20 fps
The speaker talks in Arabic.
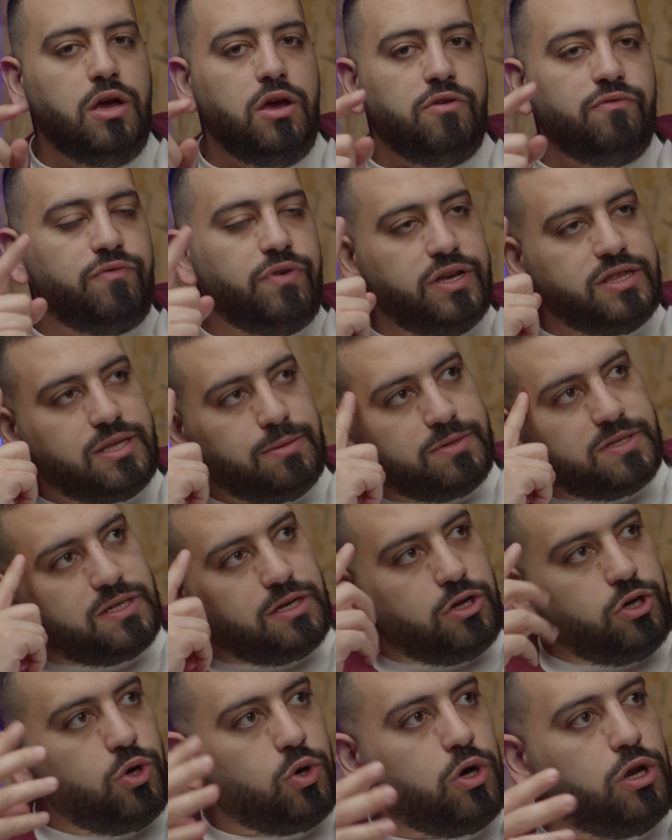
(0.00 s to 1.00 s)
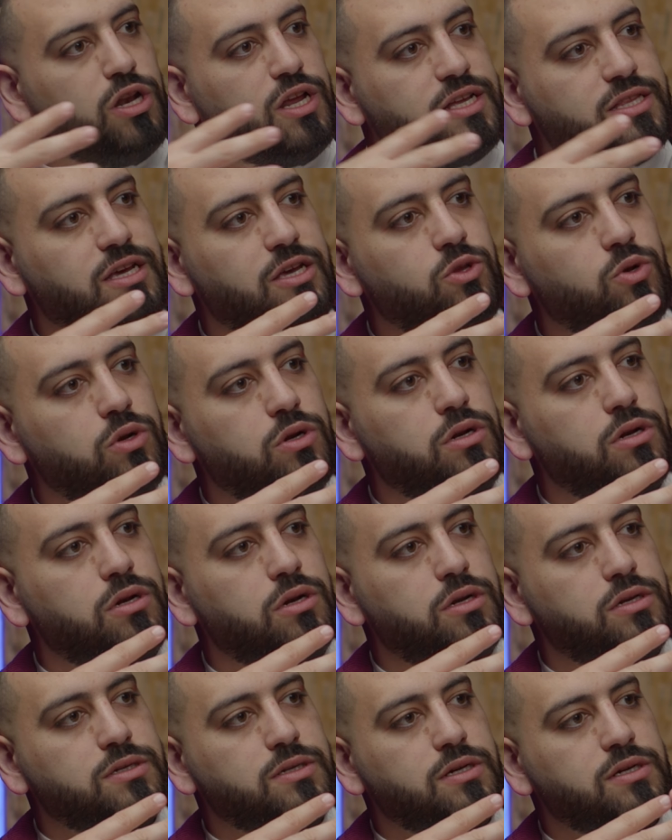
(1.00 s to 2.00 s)
فانت بتصير يو كونكت هدول
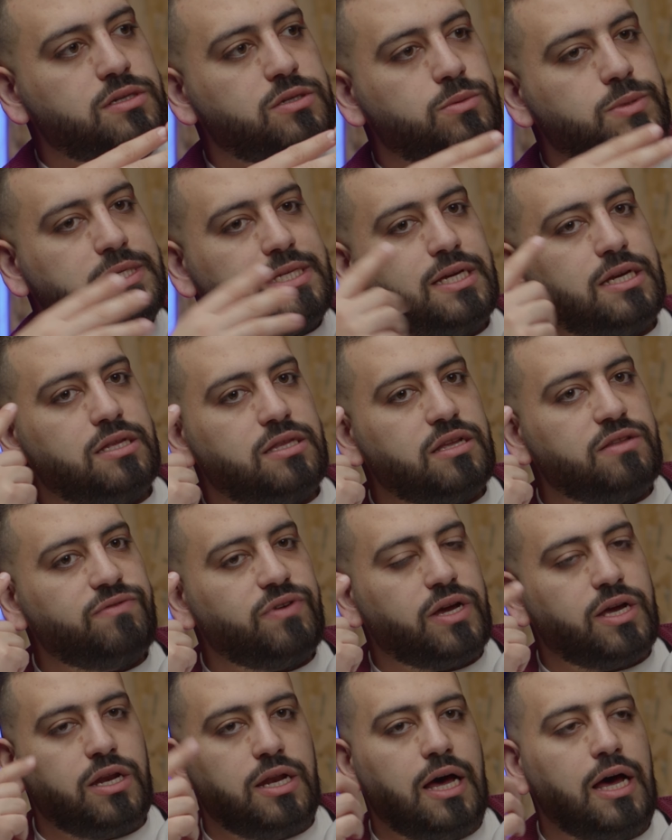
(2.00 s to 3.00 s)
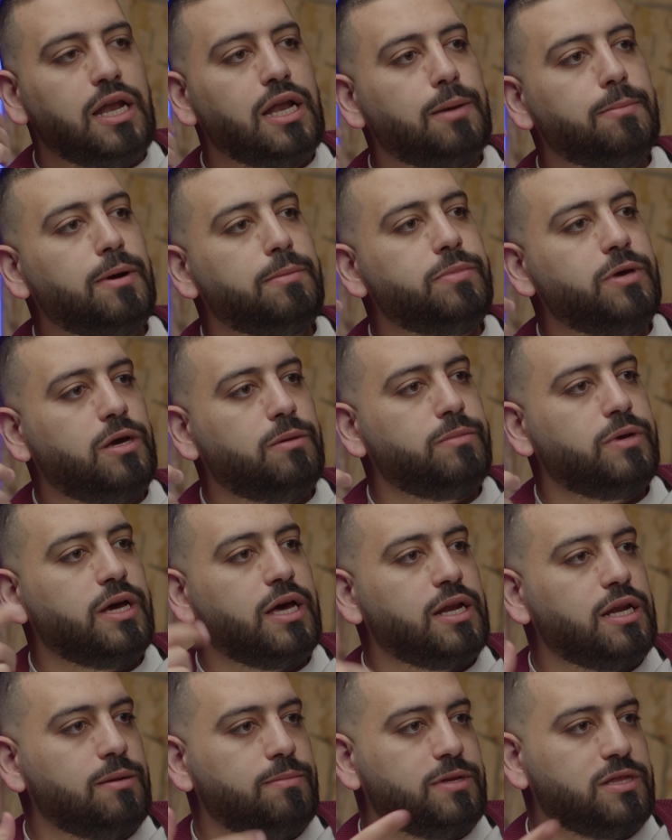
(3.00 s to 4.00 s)
القصص وبتصير انت تفكر لا الله ما بيحمي
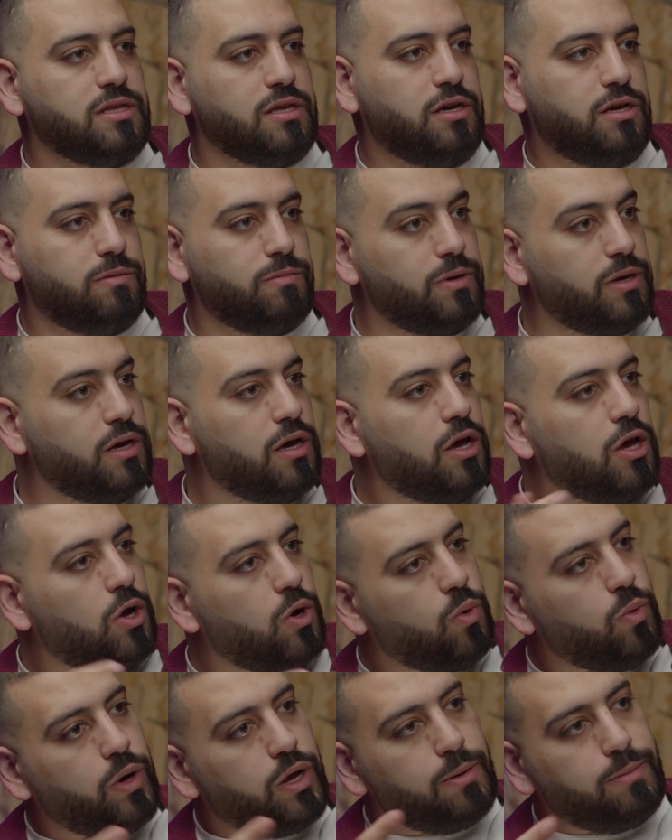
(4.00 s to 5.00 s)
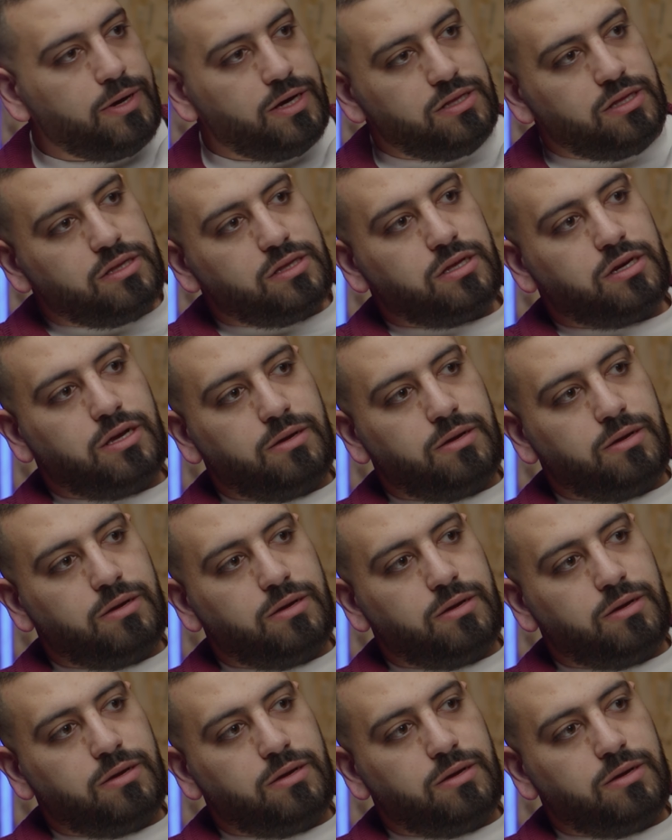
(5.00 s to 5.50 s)
انا اللي بدي احميه صح وانا بهيدي الطريقه